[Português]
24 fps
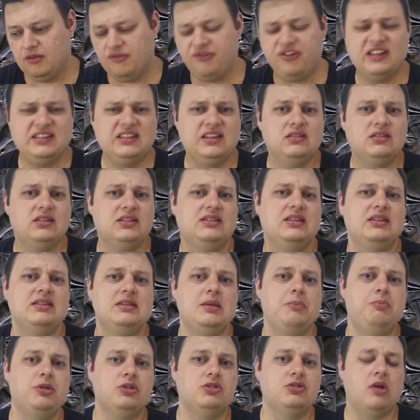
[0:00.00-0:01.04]
fazendo
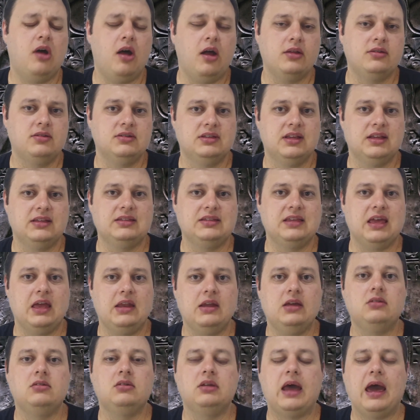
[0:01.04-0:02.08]
esses episódios da
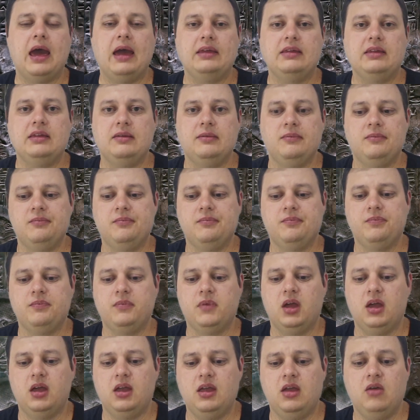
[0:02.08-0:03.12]
série Anunnaki
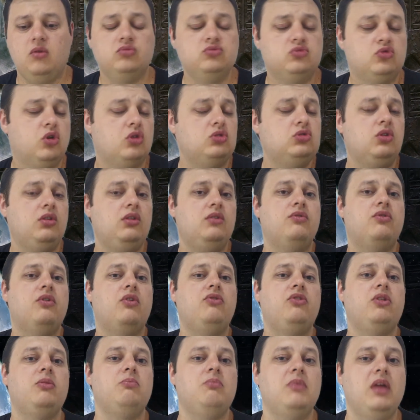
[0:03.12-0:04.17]
e com todo o
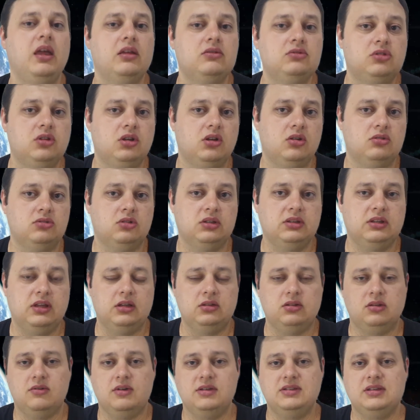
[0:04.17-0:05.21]
envolvimento que eu tô
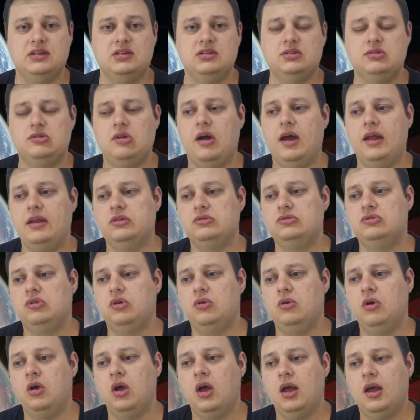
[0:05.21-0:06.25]
tendo com essa história, eu
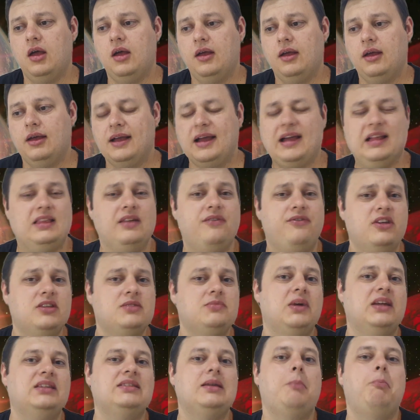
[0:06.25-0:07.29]
tô cada vez
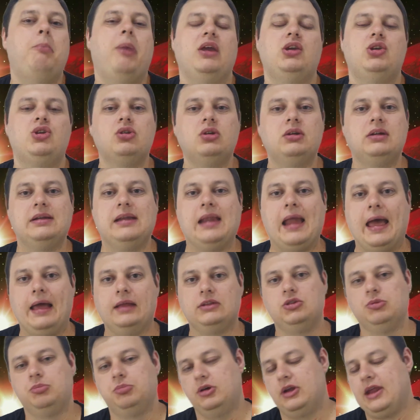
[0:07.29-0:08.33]
mais
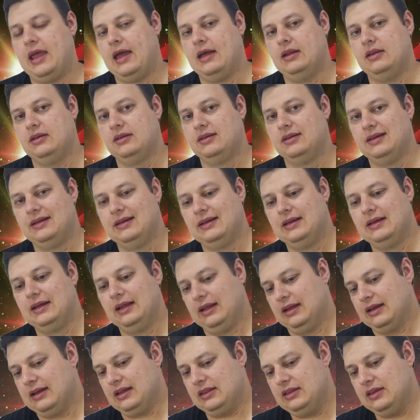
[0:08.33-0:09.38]
apaixonado por ela,
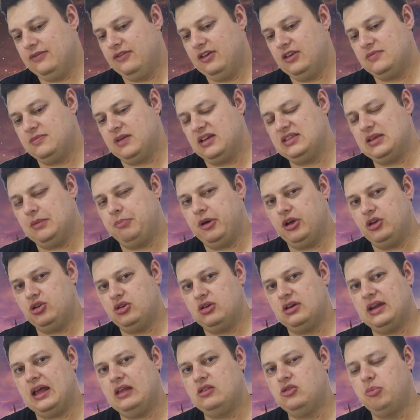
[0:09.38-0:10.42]
cada vez mais
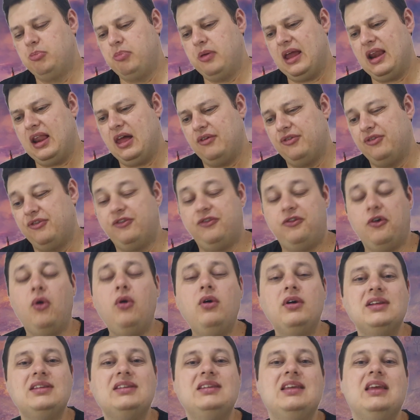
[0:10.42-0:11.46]
apaixonado pela
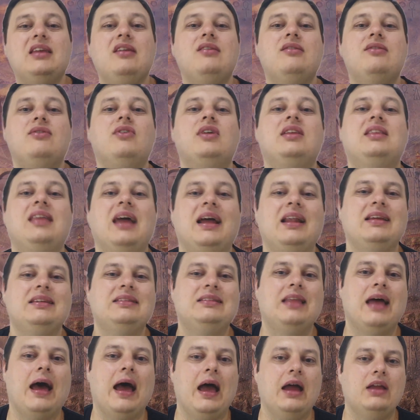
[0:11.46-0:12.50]
força e
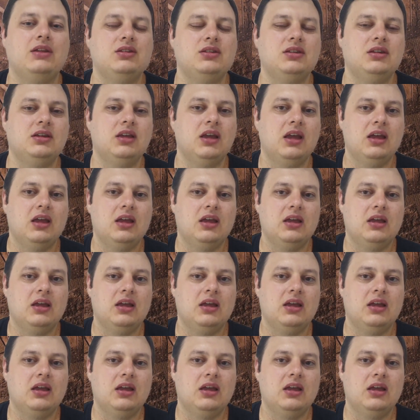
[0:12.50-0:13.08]
vitalidade